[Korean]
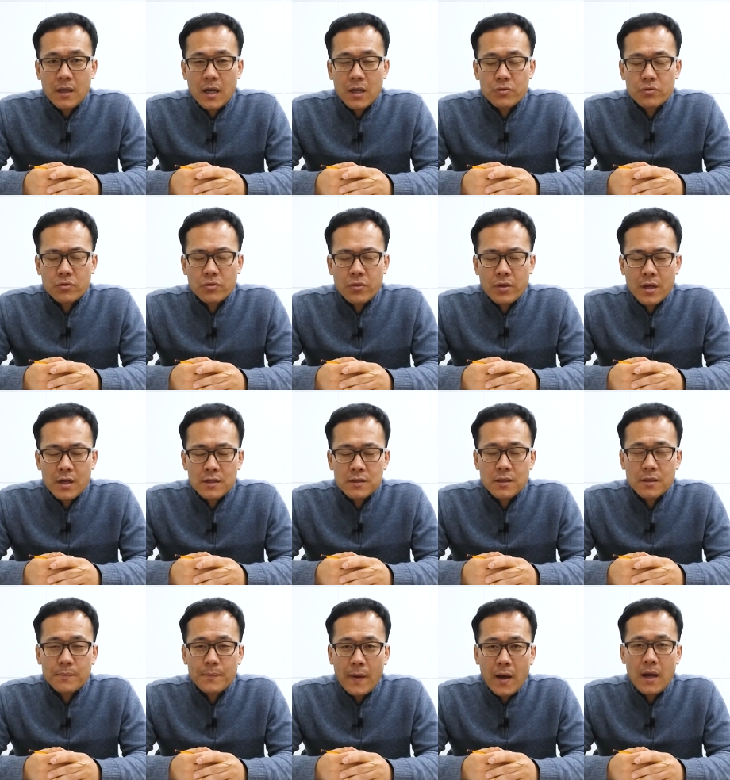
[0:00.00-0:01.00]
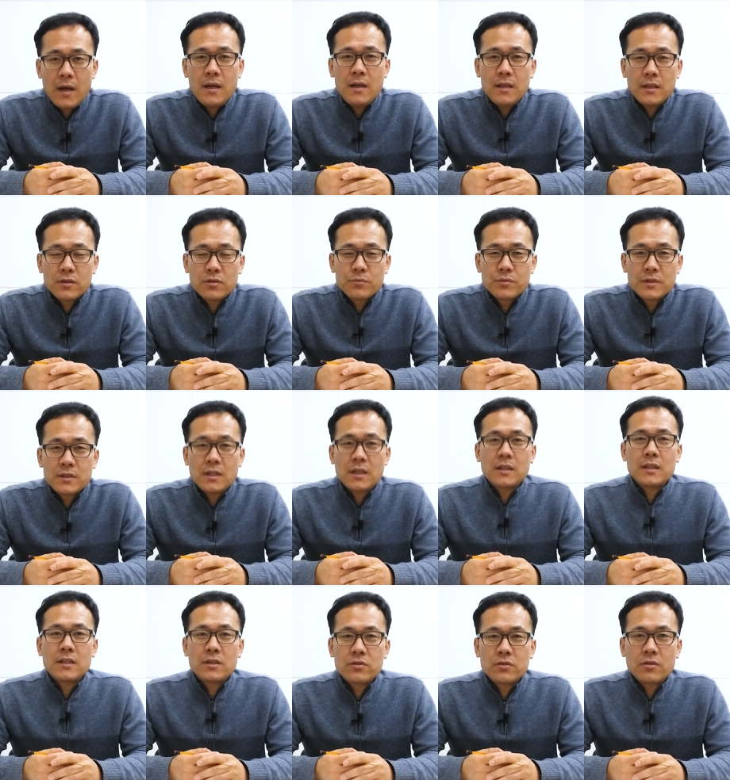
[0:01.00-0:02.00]
아주 굉장히 빨리 좀
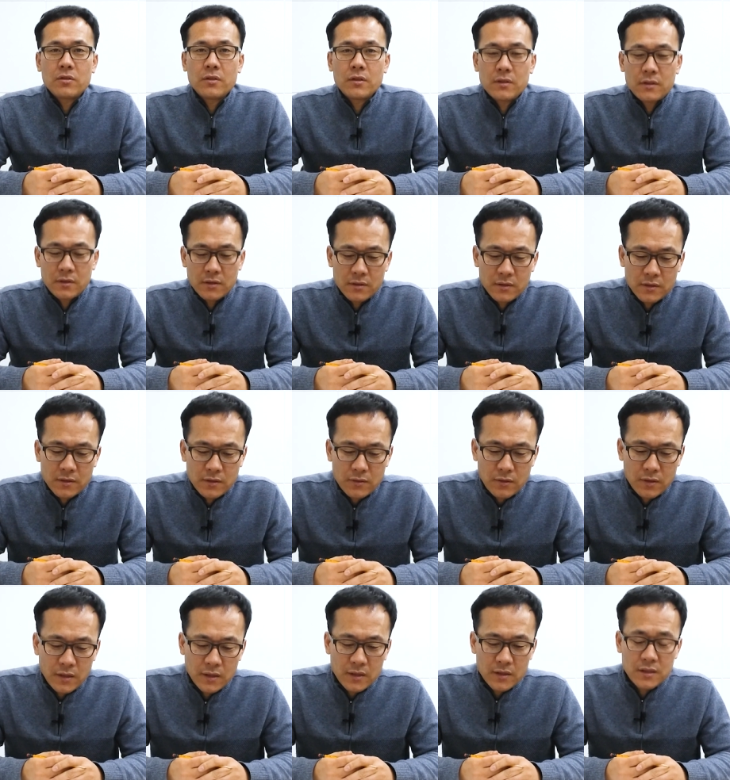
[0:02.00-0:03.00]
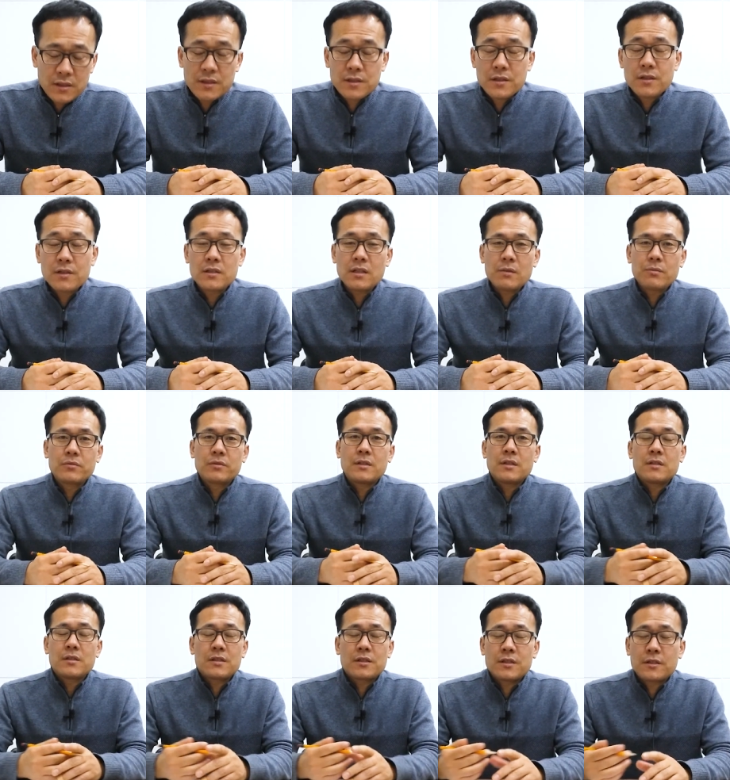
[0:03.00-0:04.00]
시작이 됐죠. 어, 1월 1일
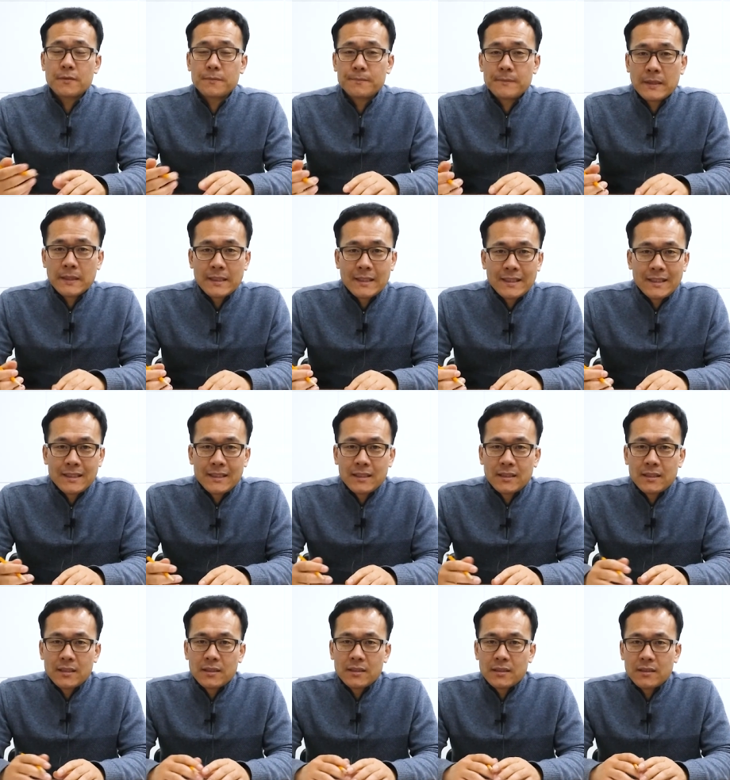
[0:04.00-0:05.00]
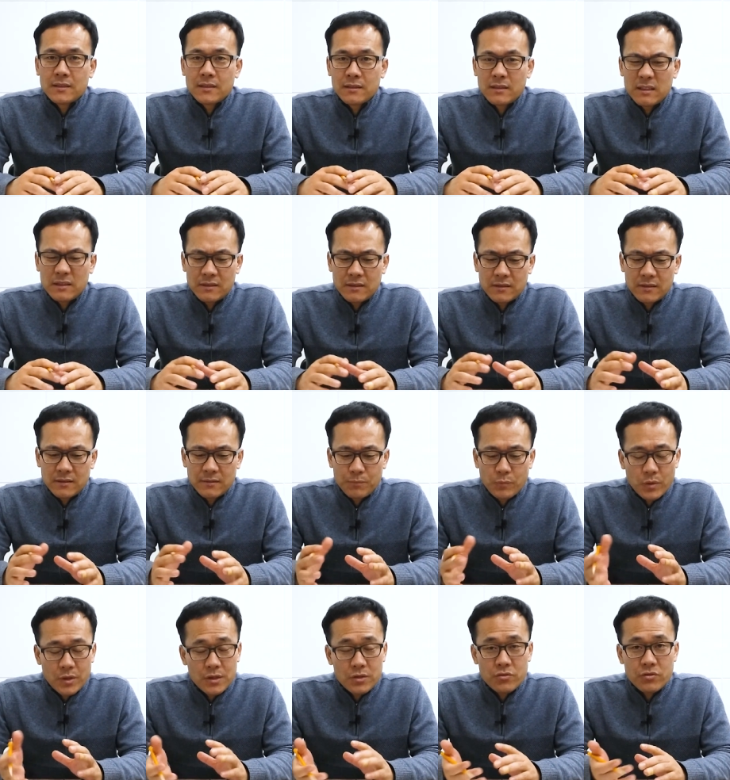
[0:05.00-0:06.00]
신년사부터 해서 지금 어,
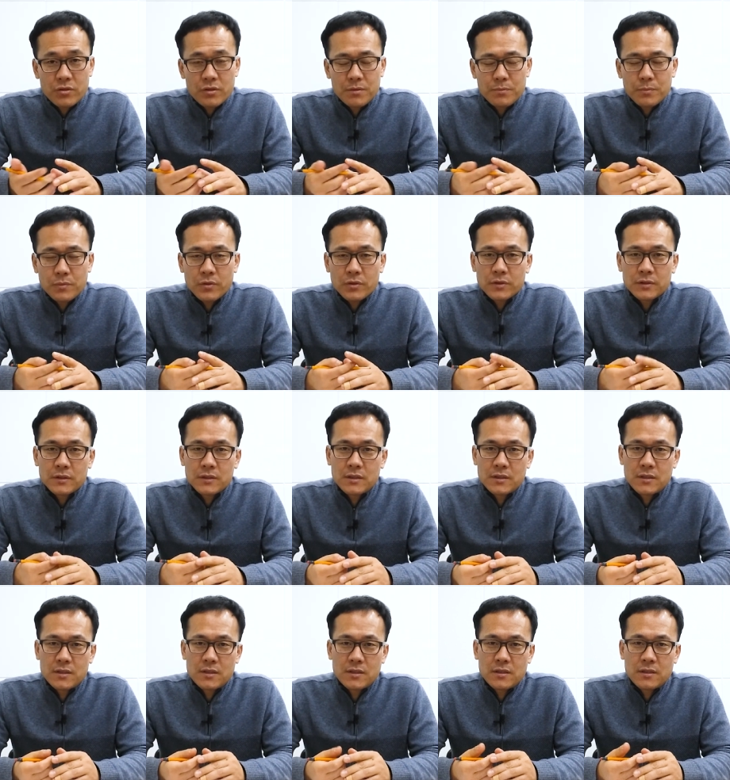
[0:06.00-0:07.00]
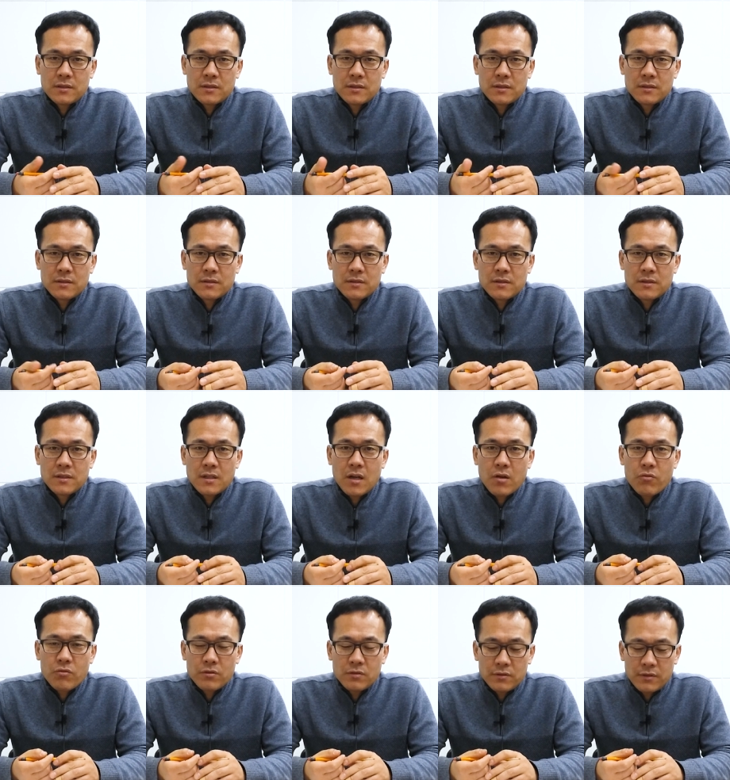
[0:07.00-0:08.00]
뭐 일주일을 뭐
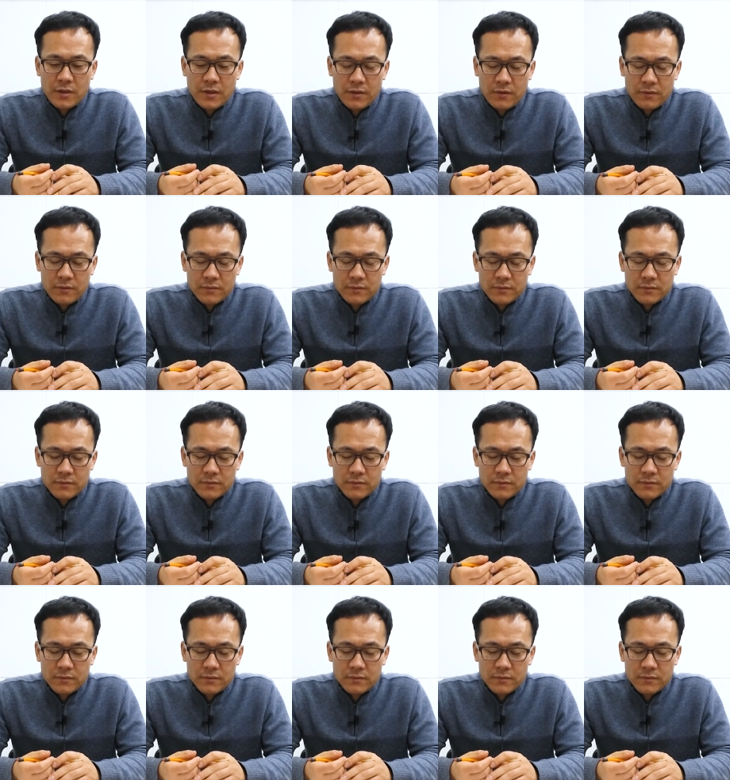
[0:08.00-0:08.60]
지나고 있는데요.